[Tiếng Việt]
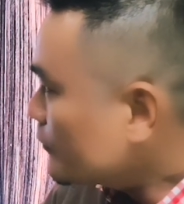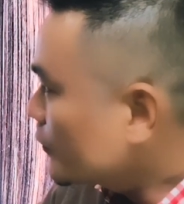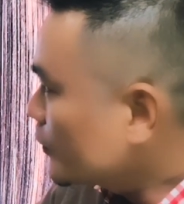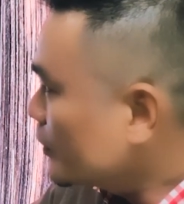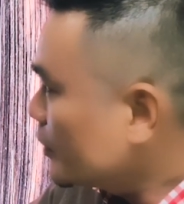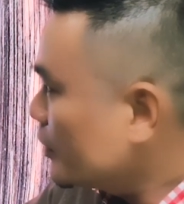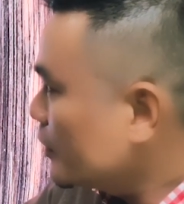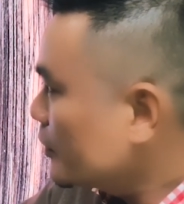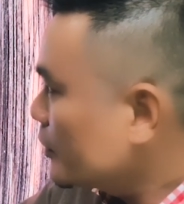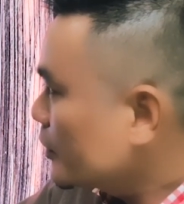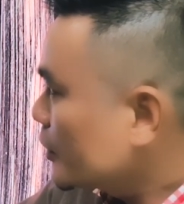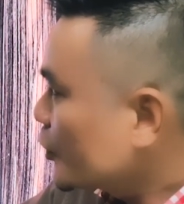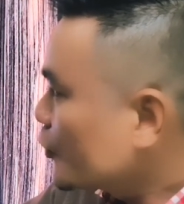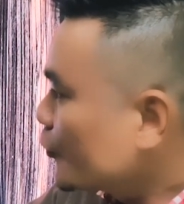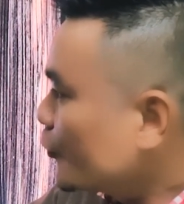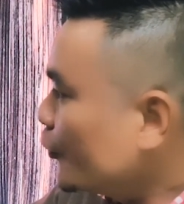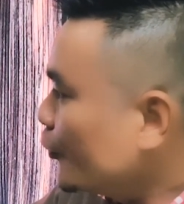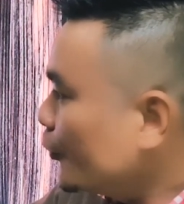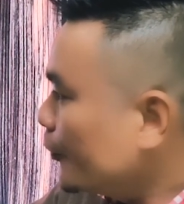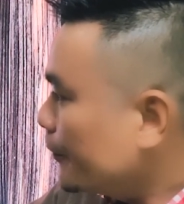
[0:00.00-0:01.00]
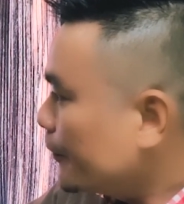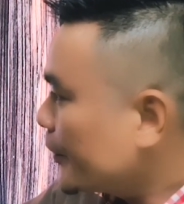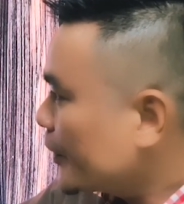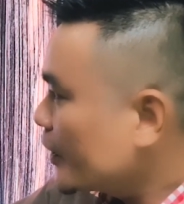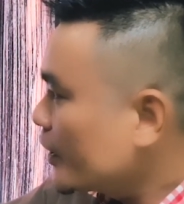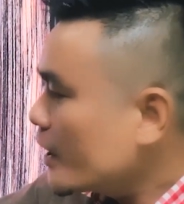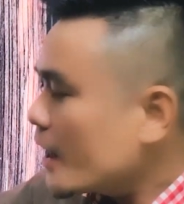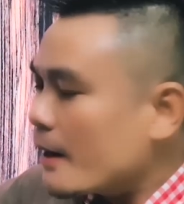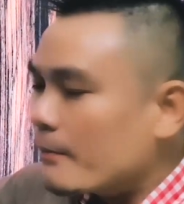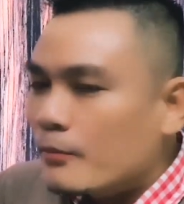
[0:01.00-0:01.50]
Rồi, group,
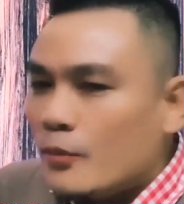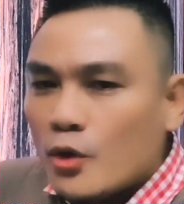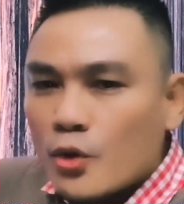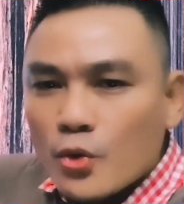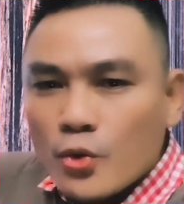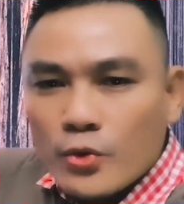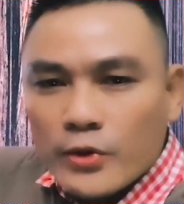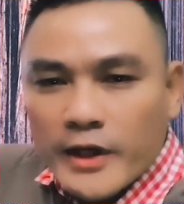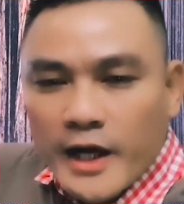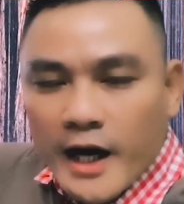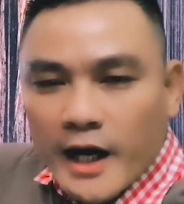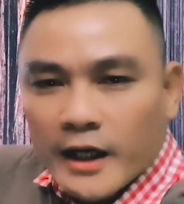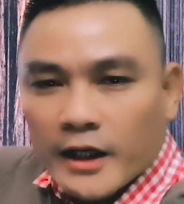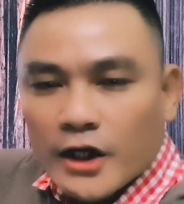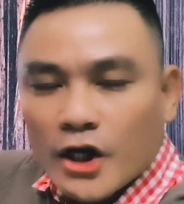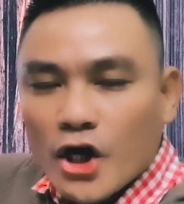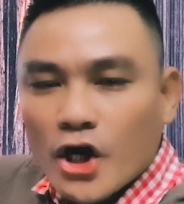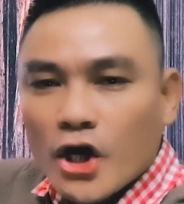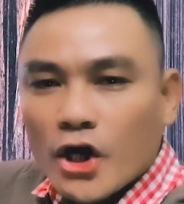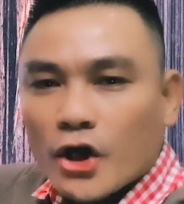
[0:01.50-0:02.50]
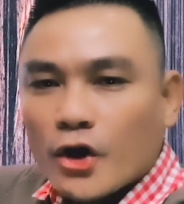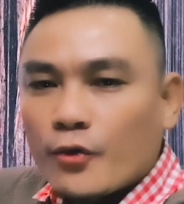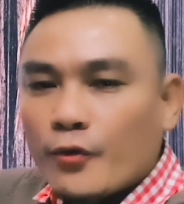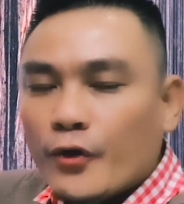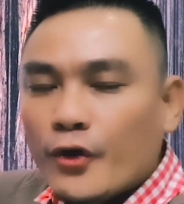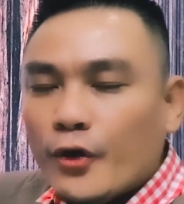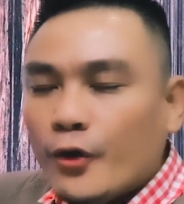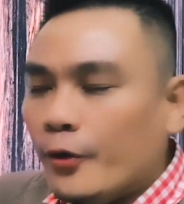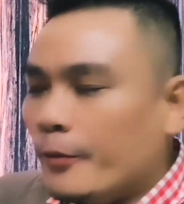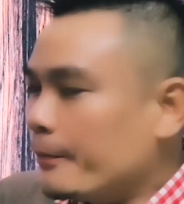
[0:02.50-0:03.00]
âm U dài,
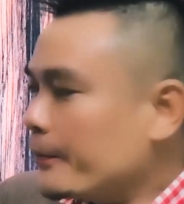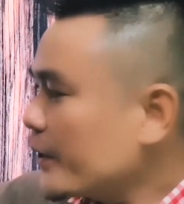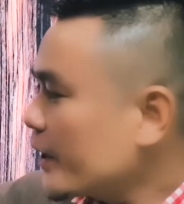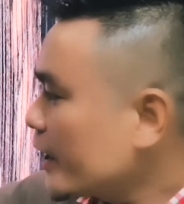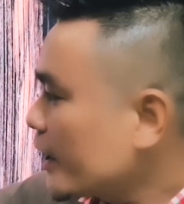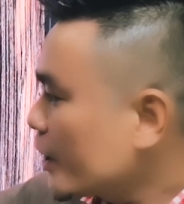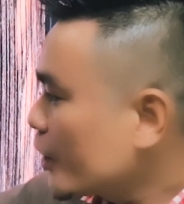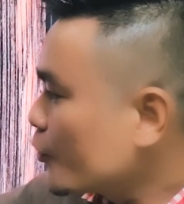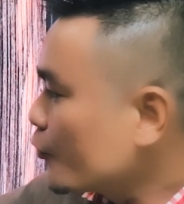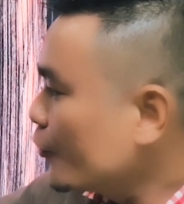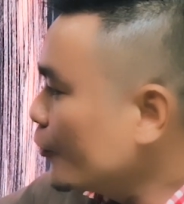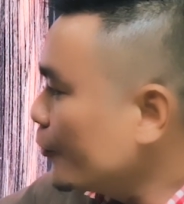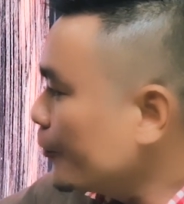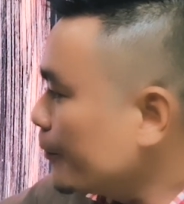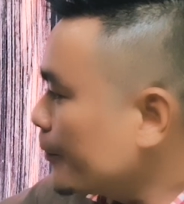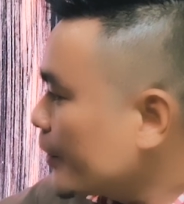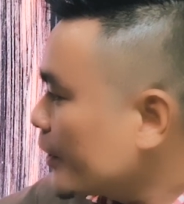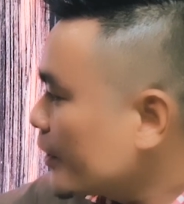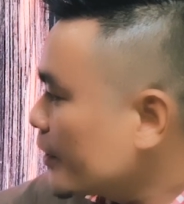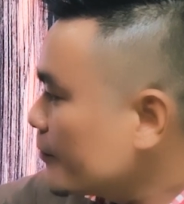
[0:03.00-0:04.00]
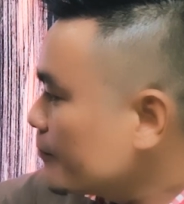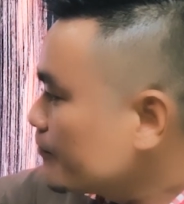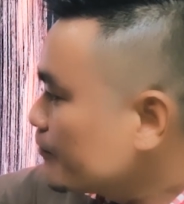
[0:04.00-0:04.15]
group, group.